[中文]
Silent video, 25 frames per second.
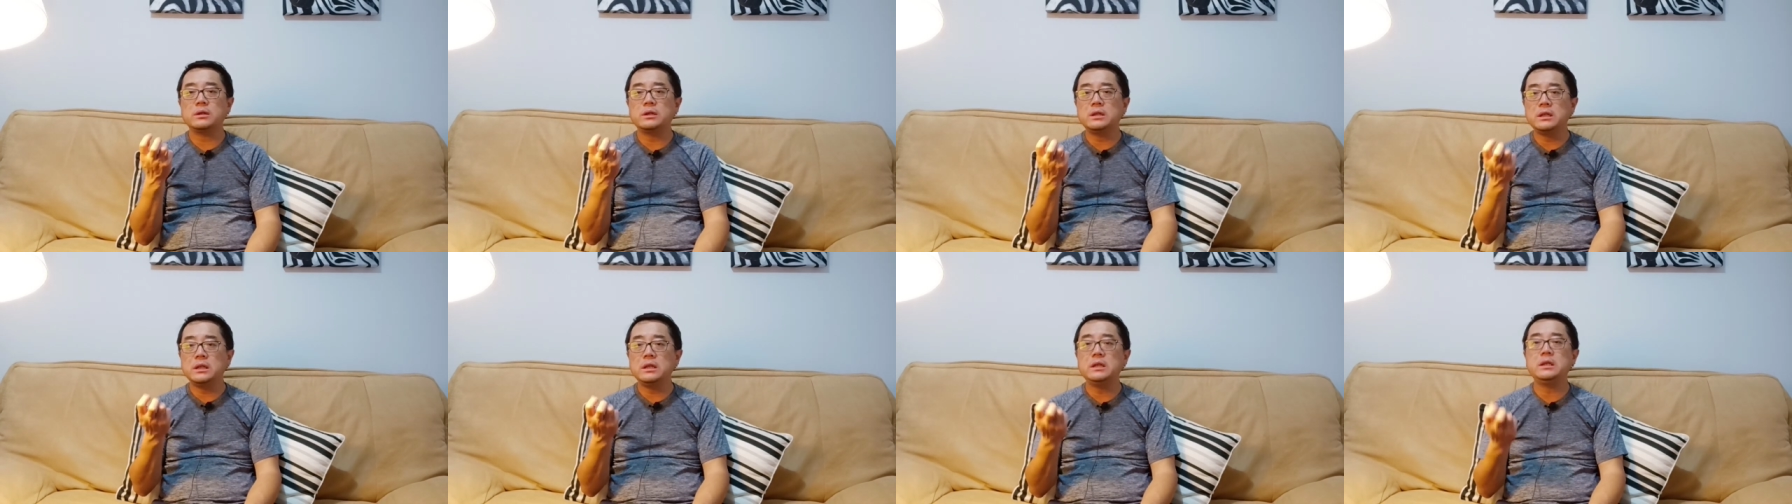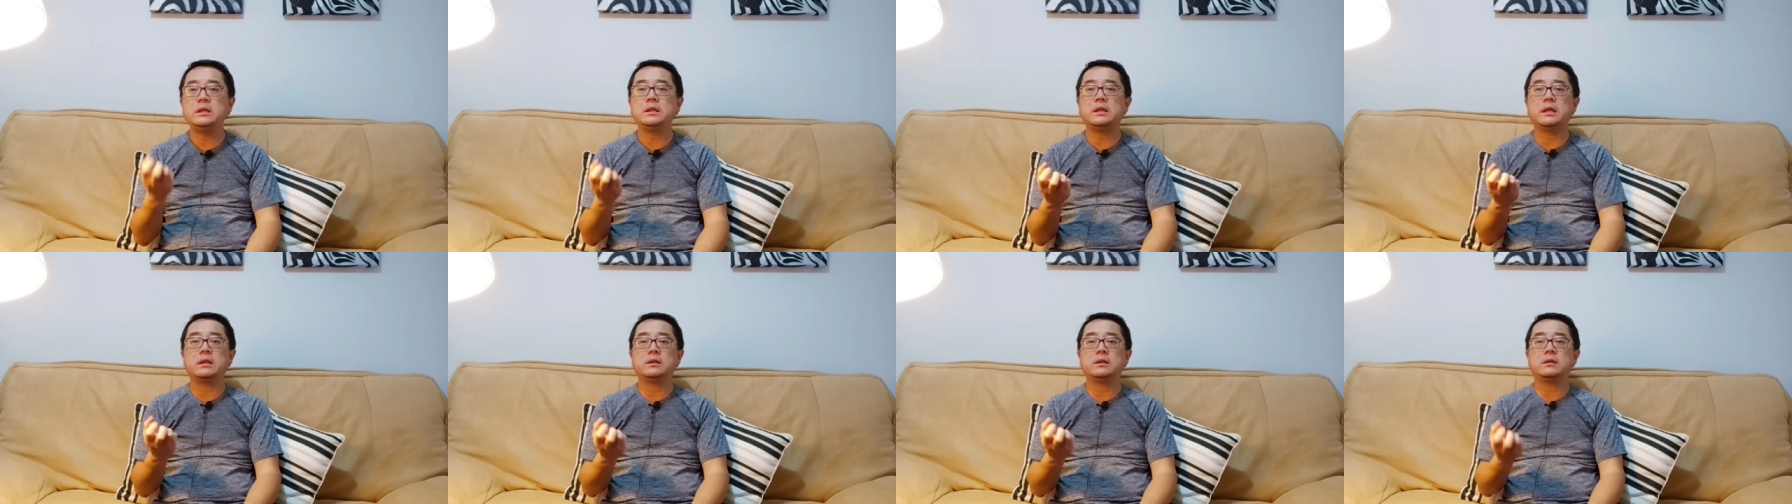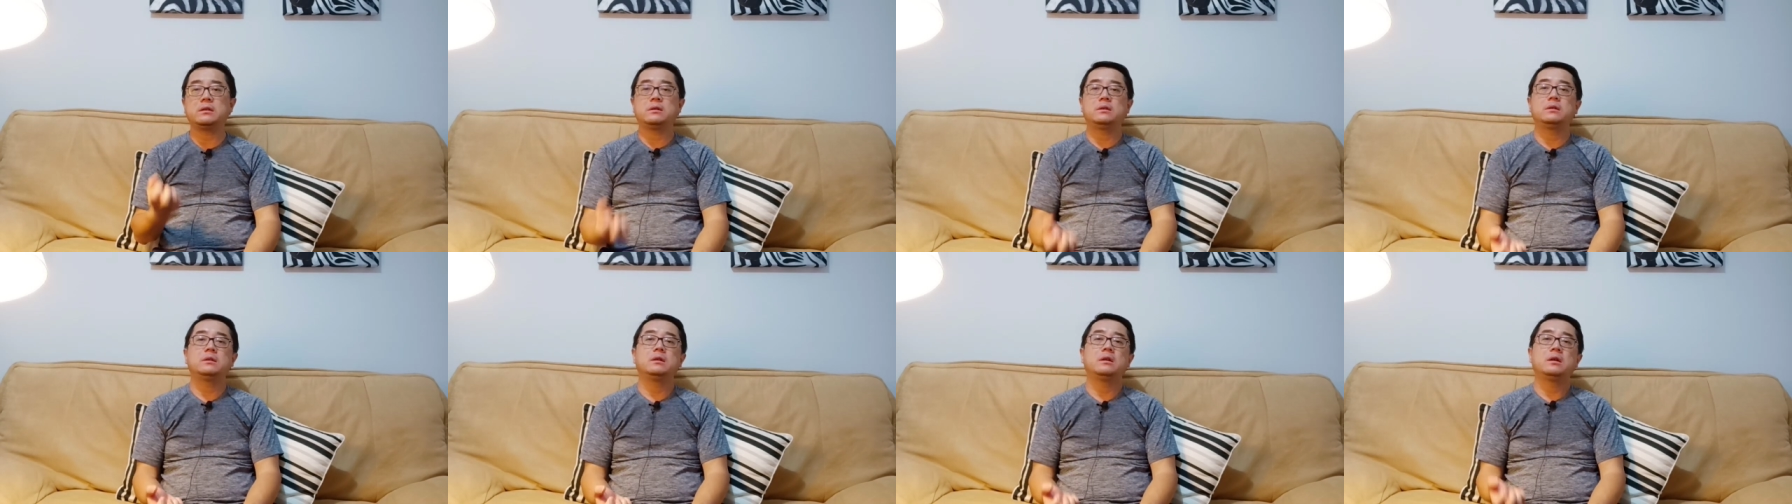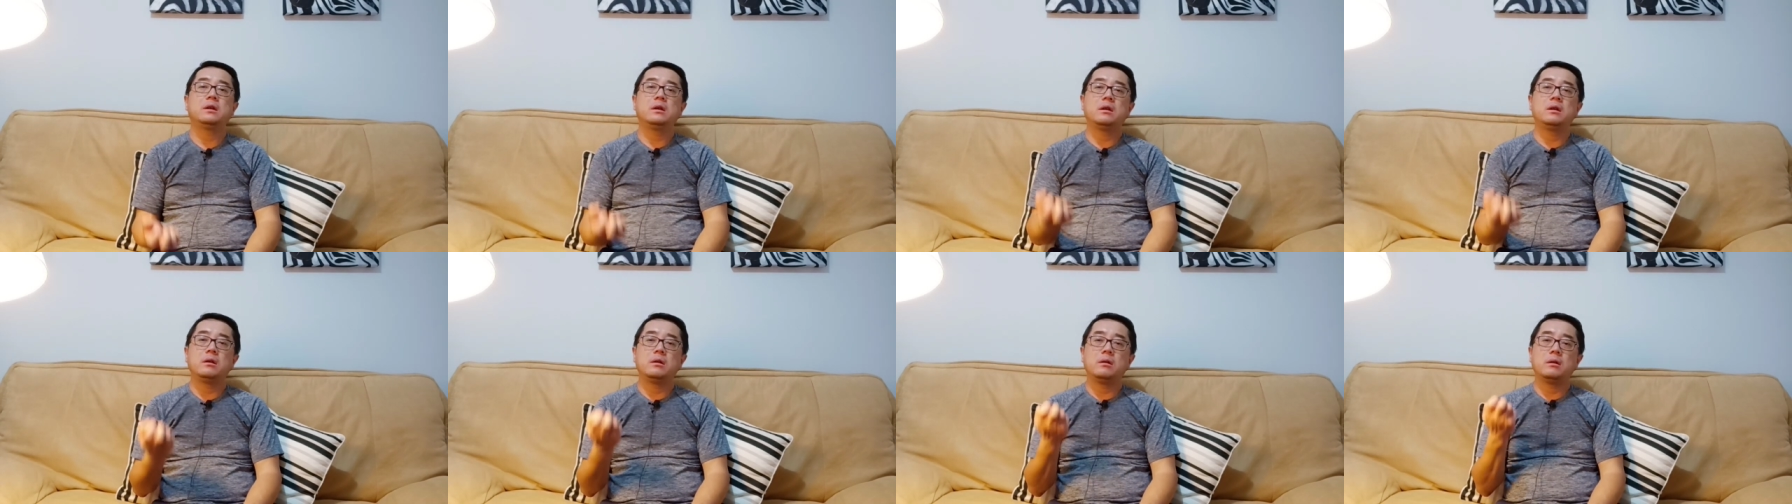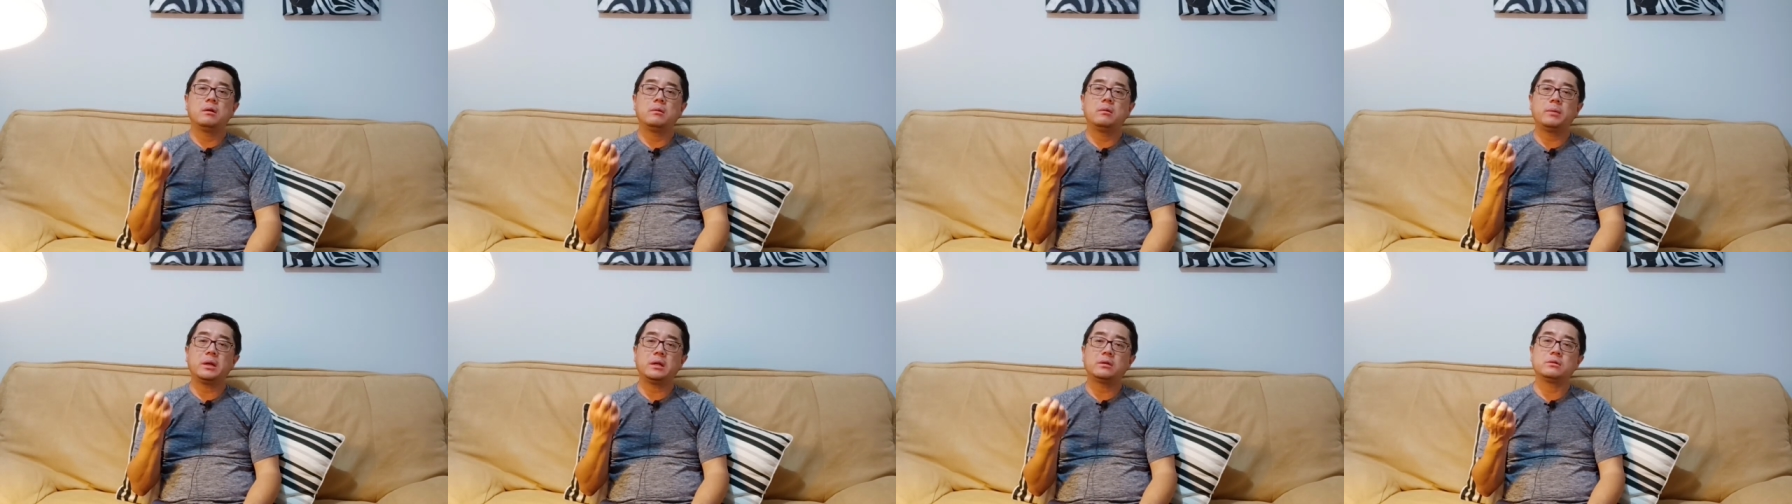低一点的
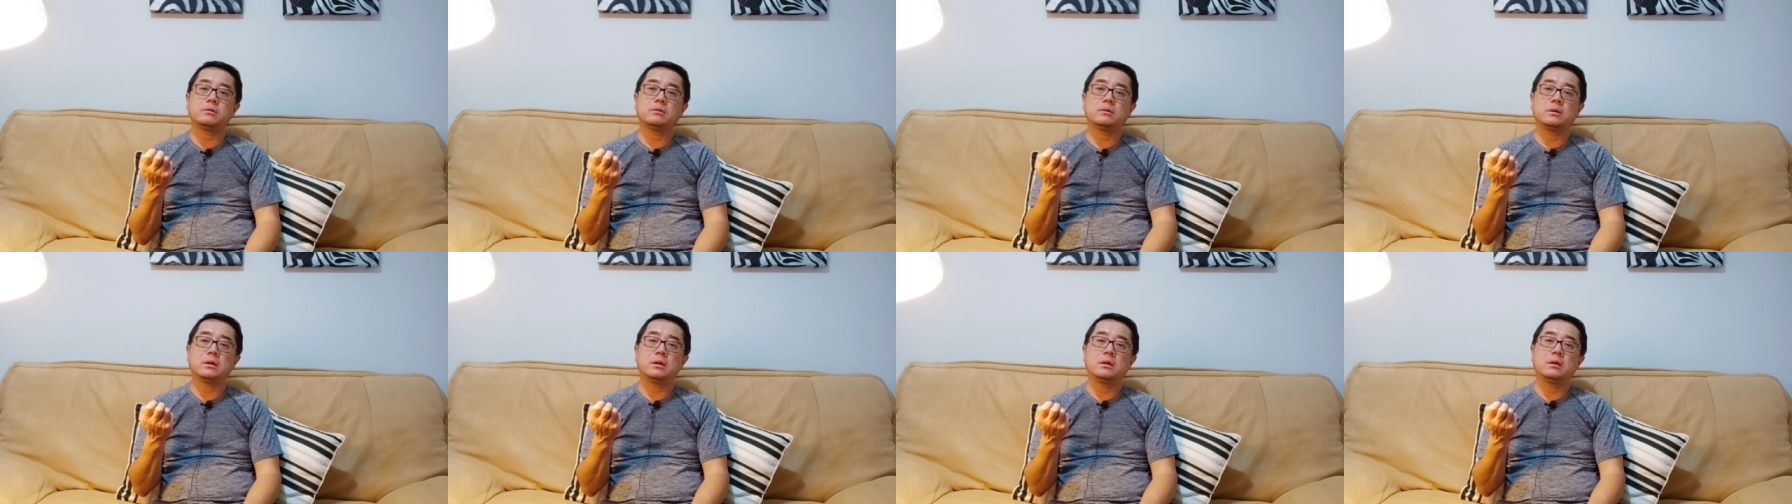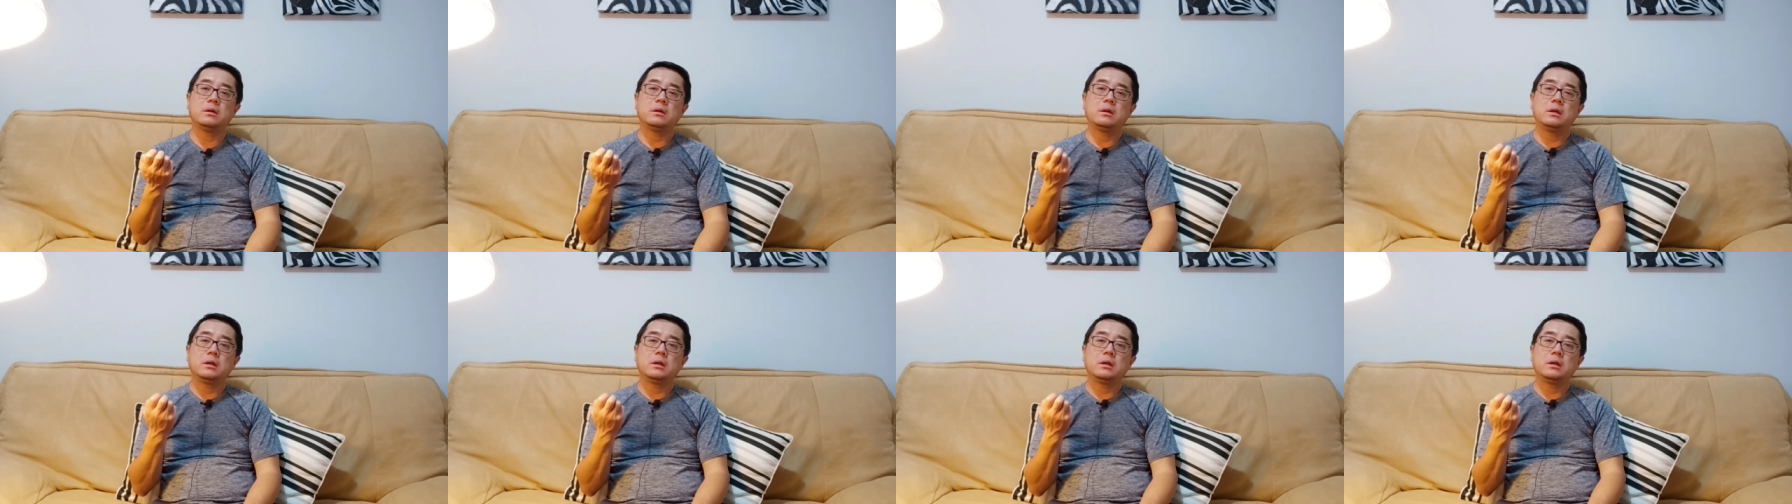呃变种呢，